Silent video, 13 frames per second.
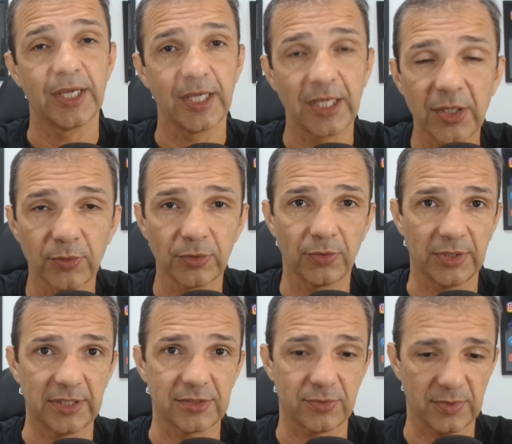e o
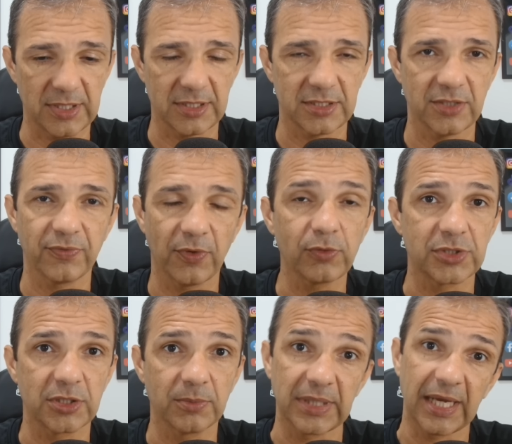Lourenço. Esse foi o
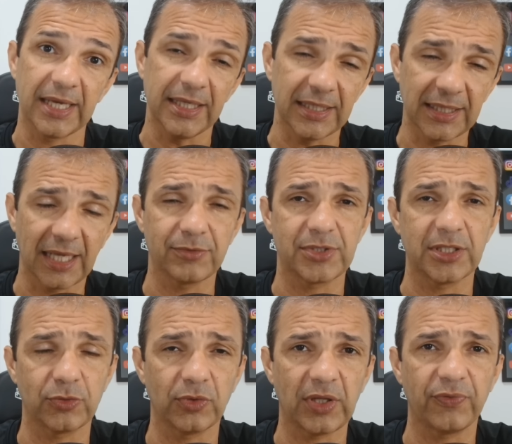time, né? E lá no
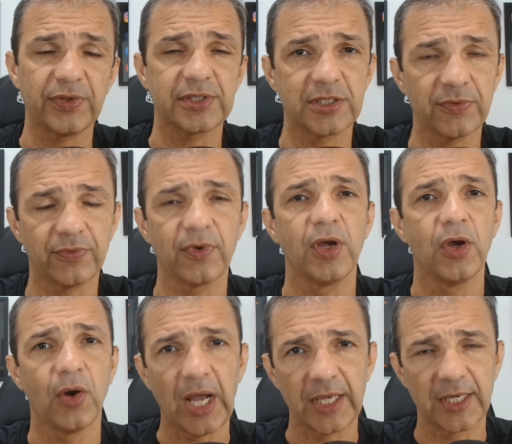setor defensivo,
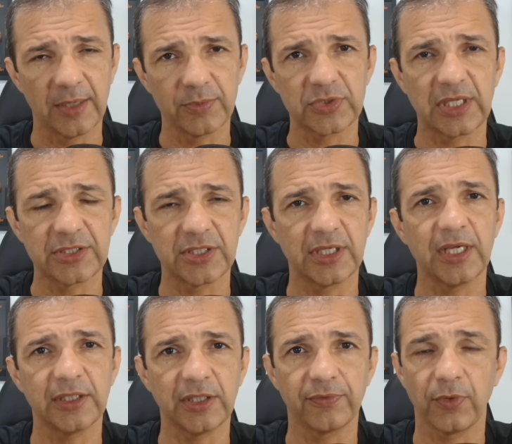Rai Ramos na
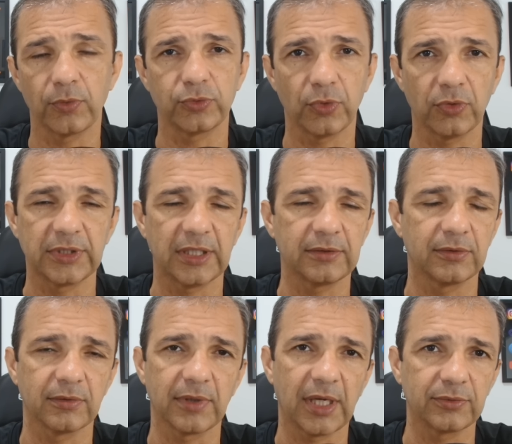direita voltou né, no
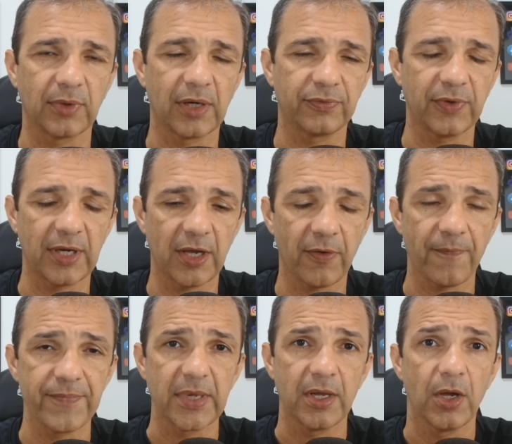lugar do Rafael.
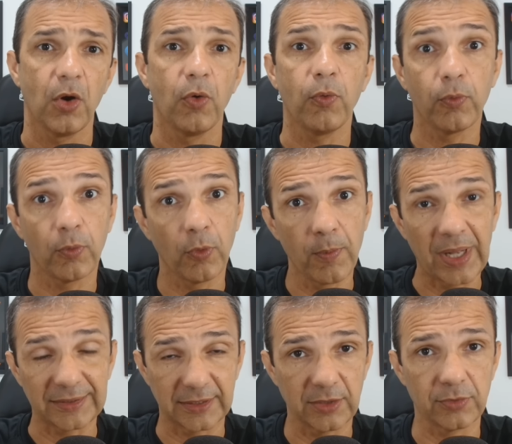O, o
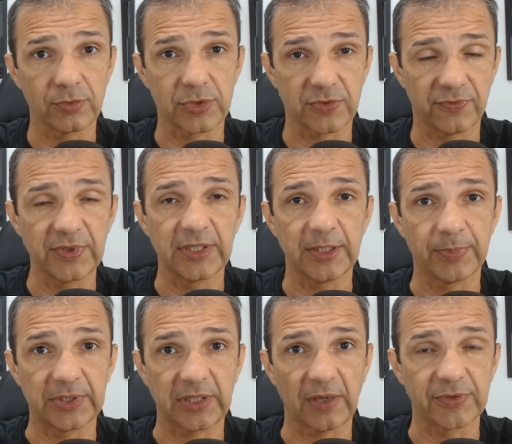Matheus Felipe
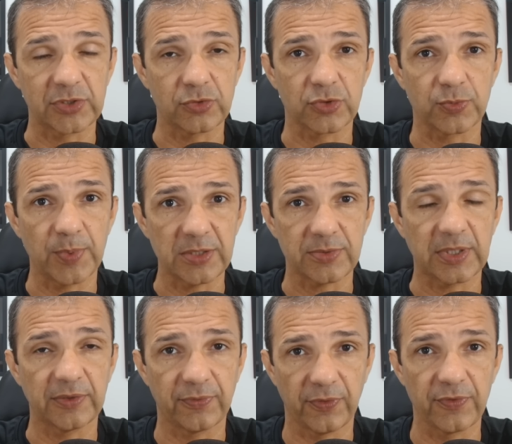estava suspenso, porque
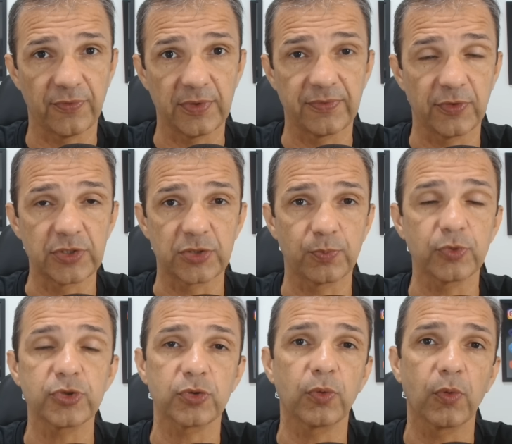ele foi, foi
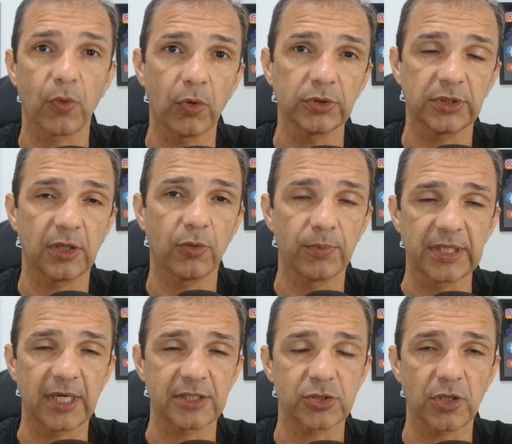expulso contra o
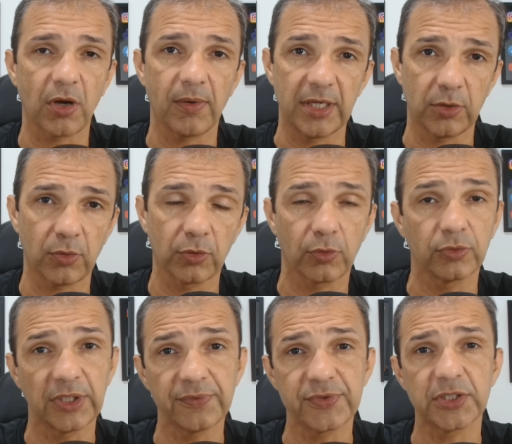Mirassol. Ele colocou o
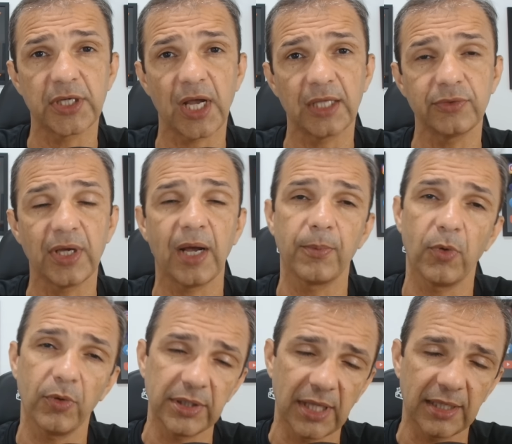David Ricardo e
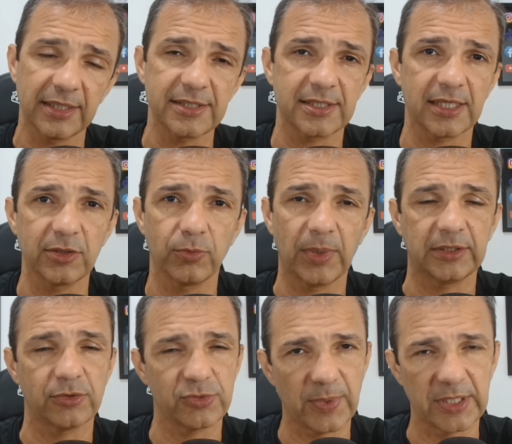Ramon, e lá na esquerda o
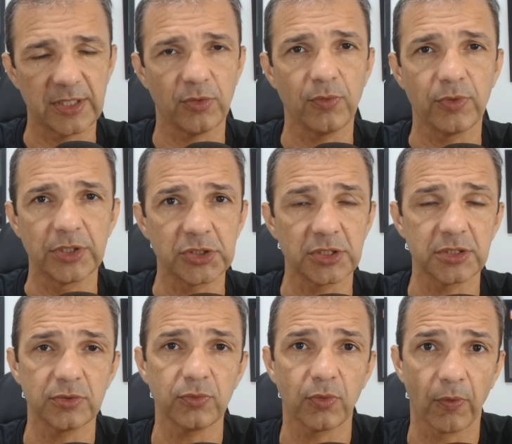Matheus Bahia com o Richard
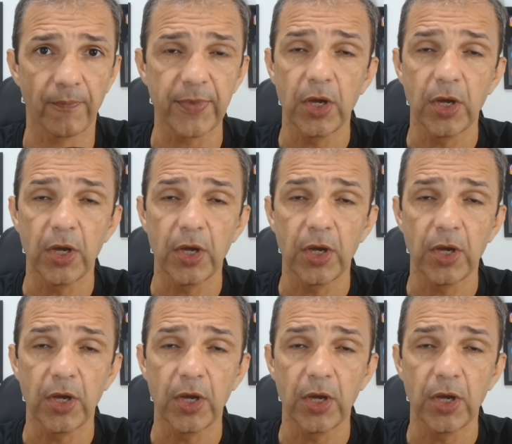no gol.